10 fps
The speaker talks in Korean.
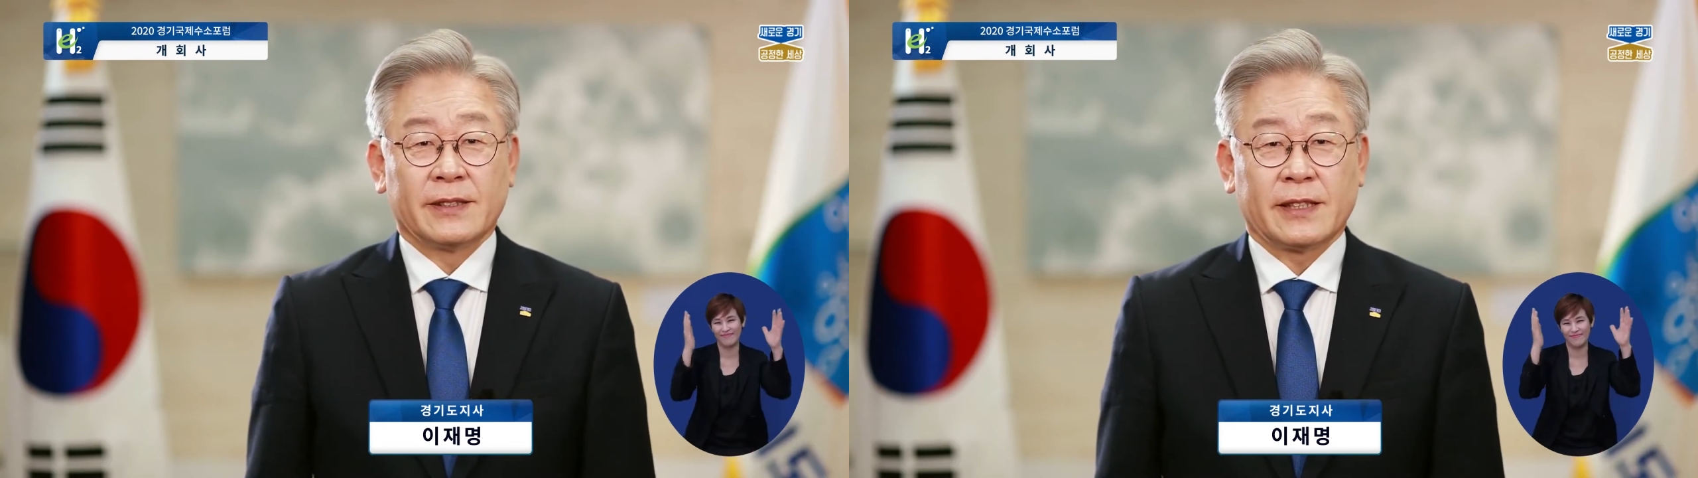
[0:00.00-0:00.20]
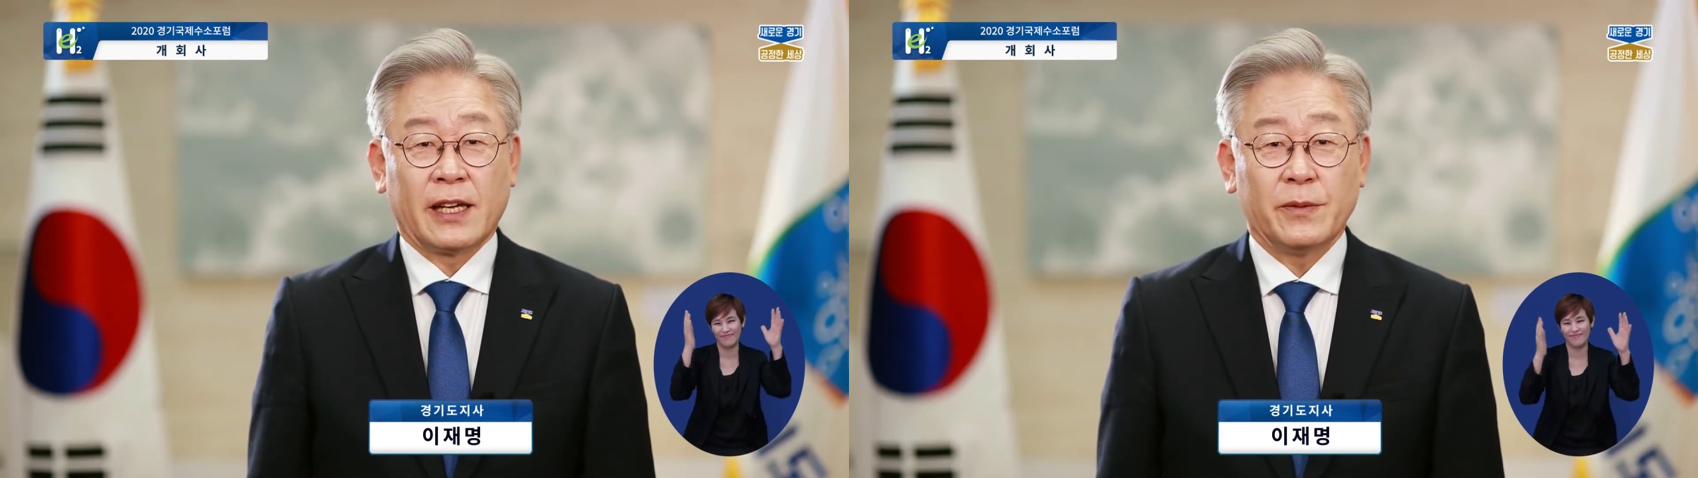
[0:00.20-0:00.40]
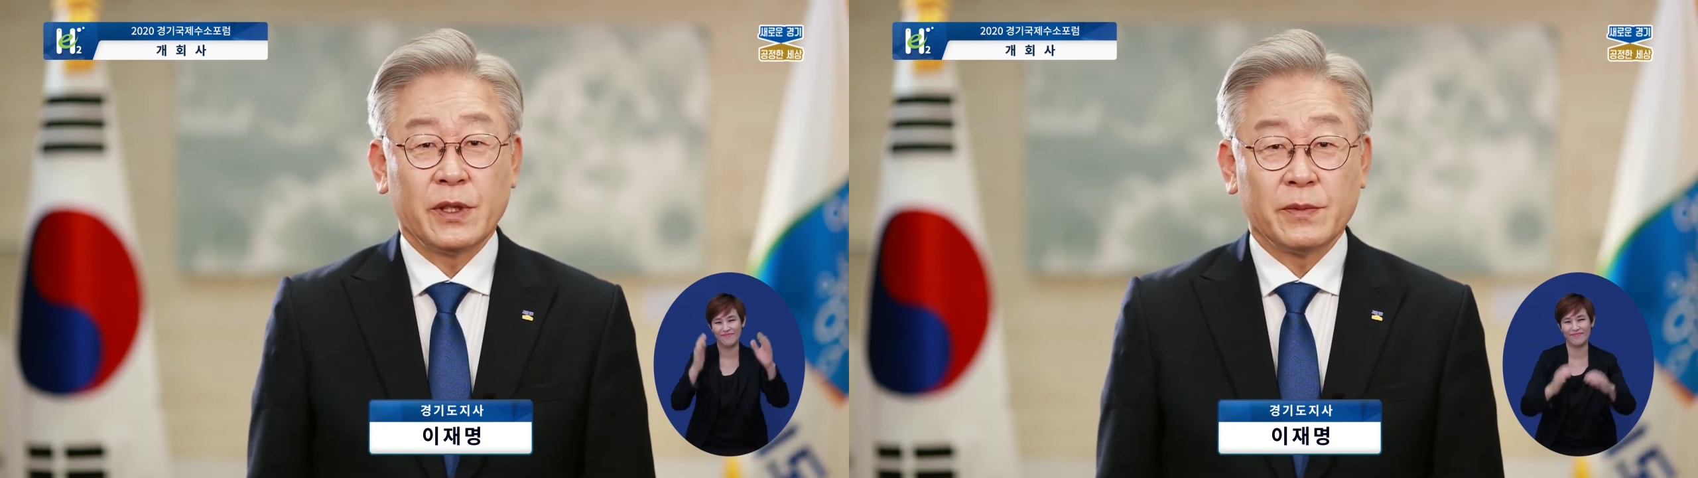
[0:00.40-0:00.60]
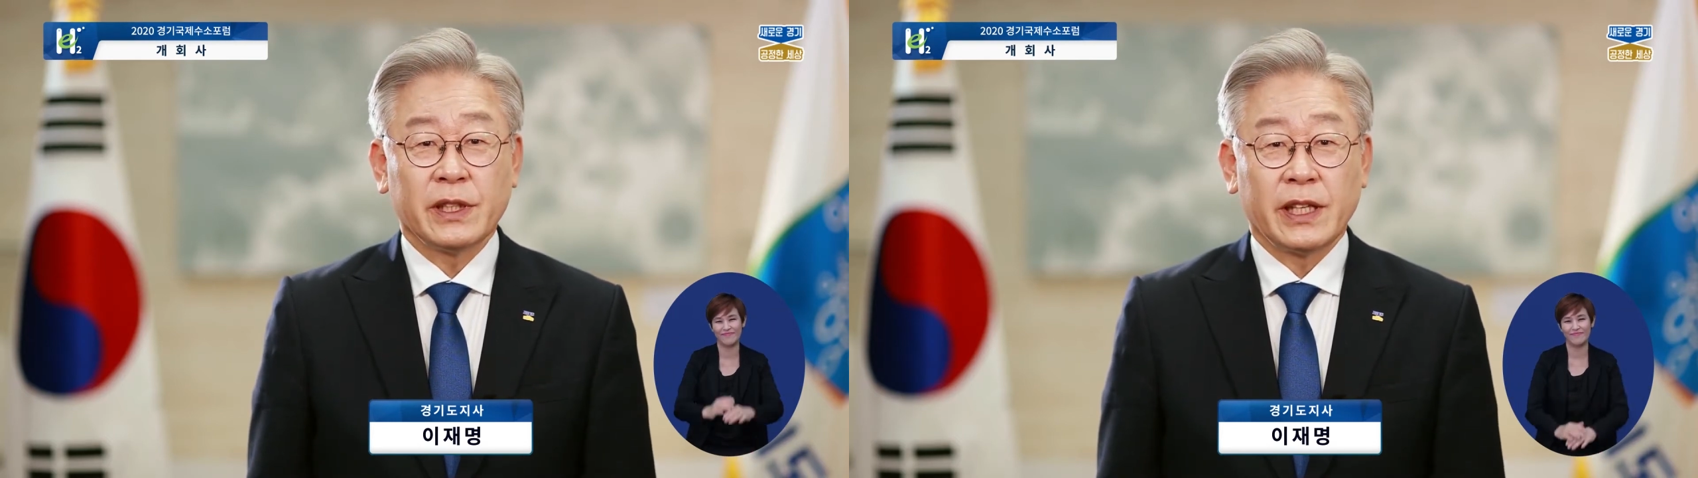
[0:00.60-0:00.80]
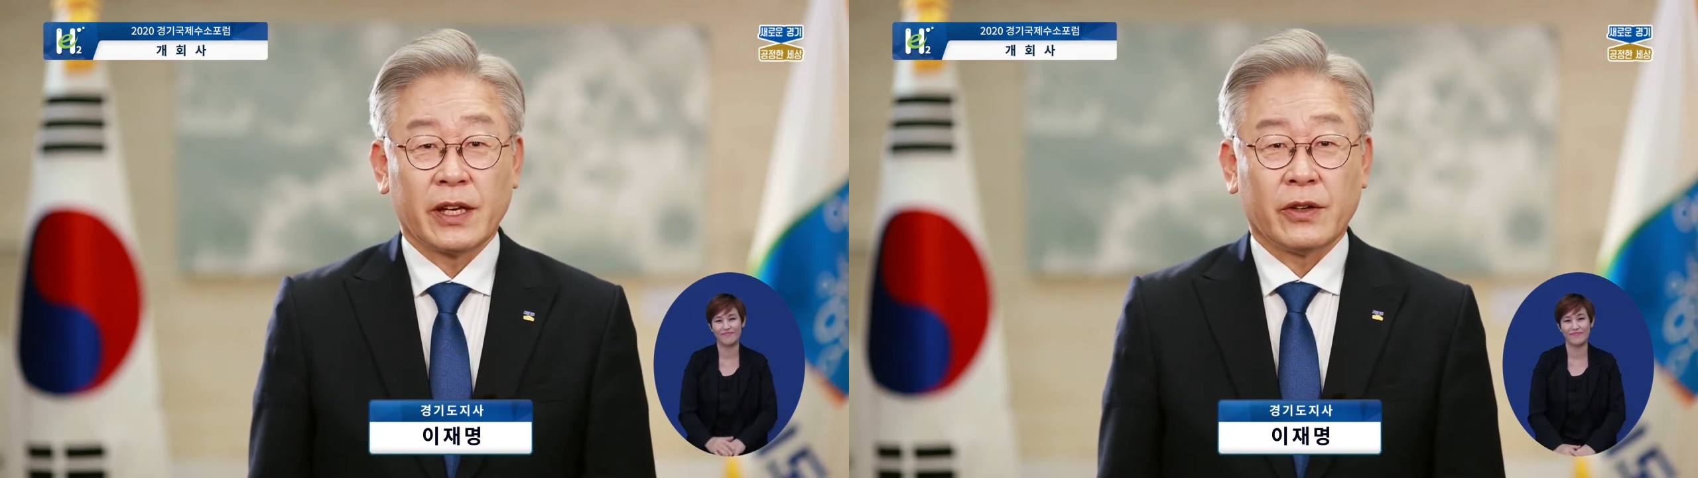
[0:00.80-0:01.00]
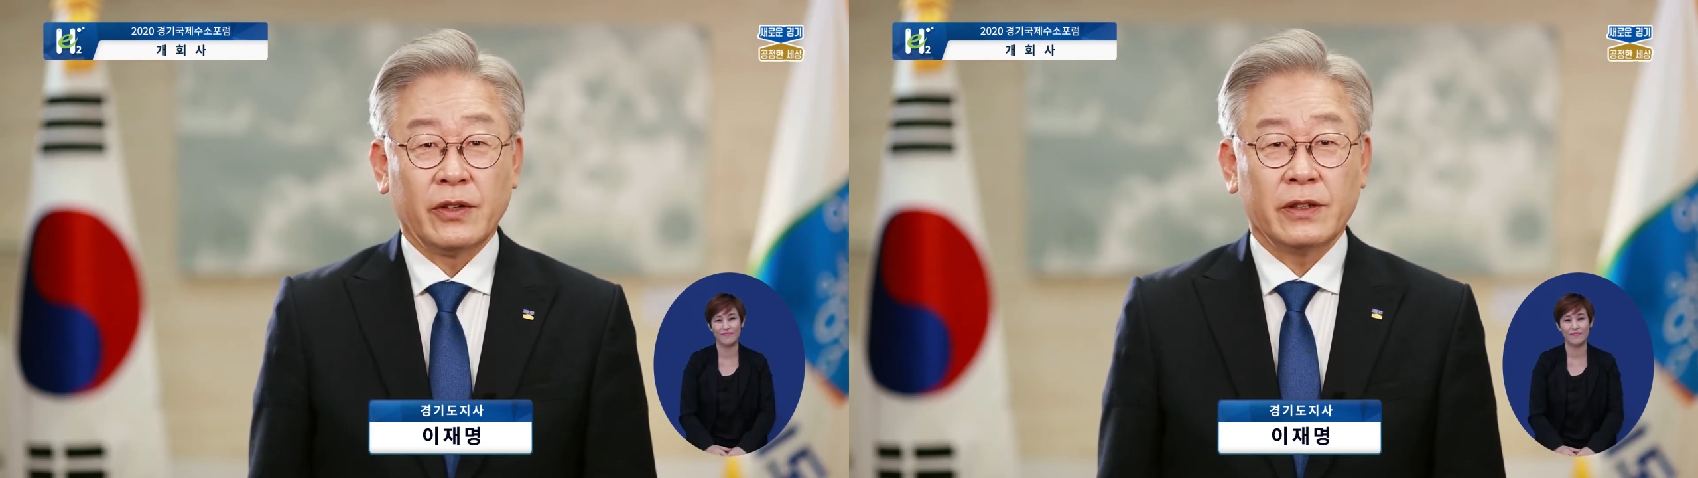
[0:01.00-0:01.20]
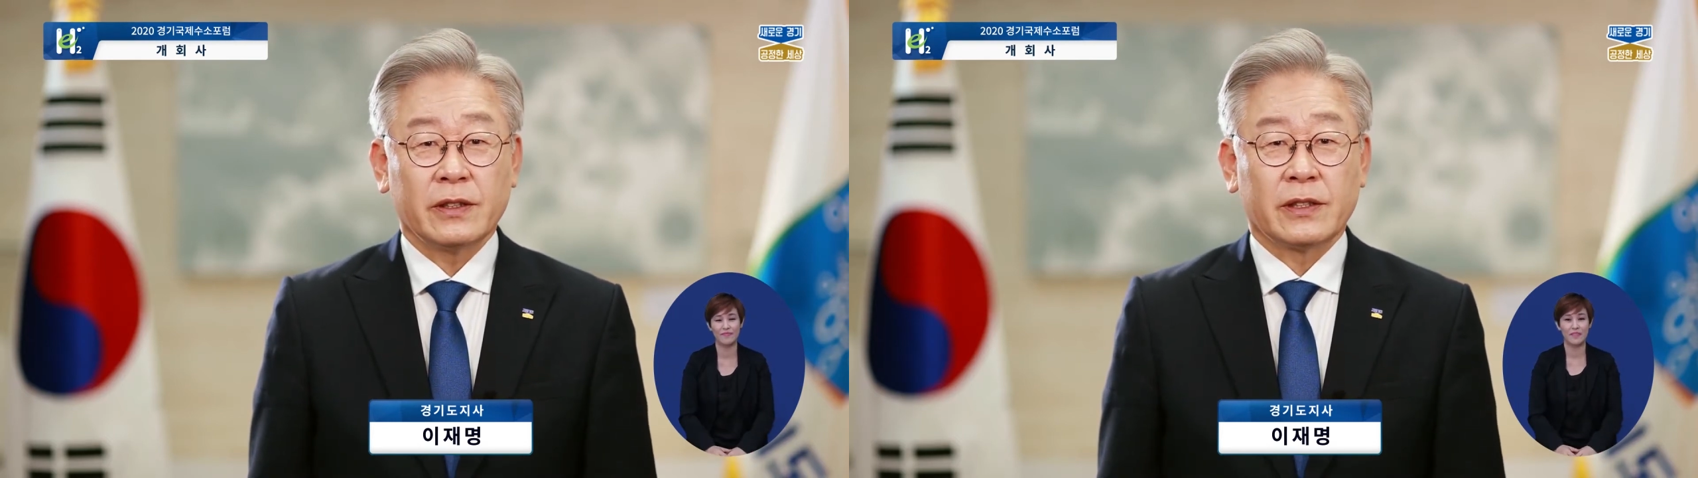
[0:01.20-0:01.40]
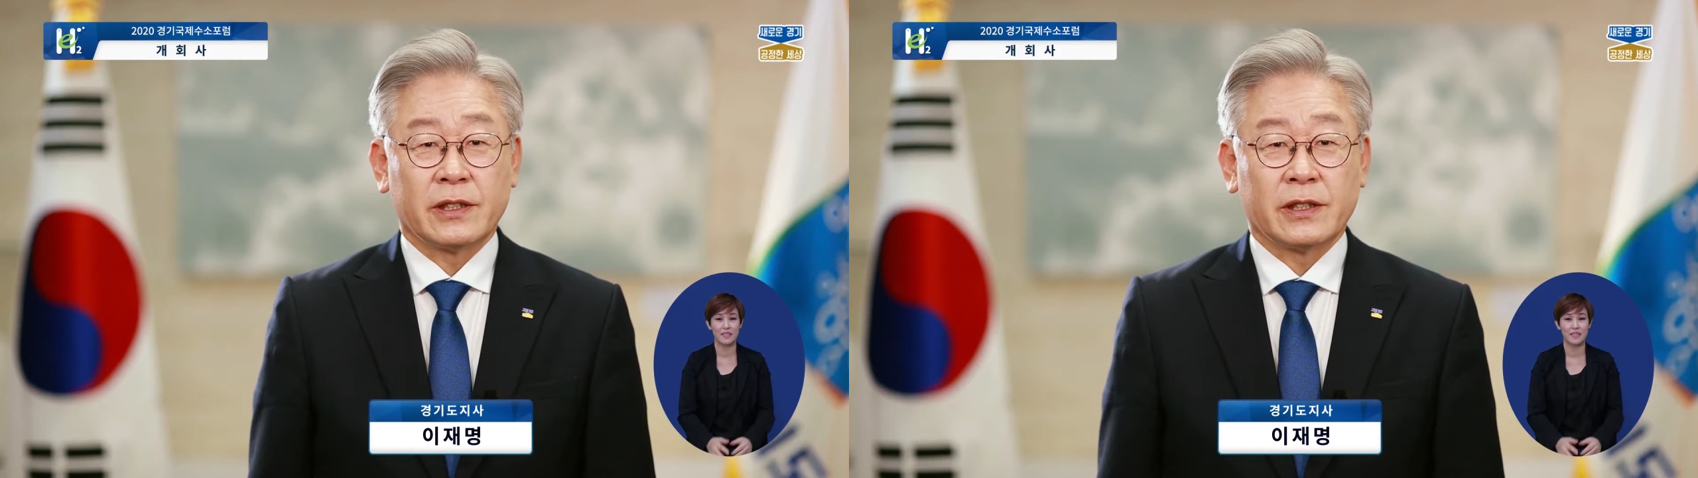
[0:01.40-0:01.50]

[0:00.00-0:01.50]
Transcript: 산업혁명 이래로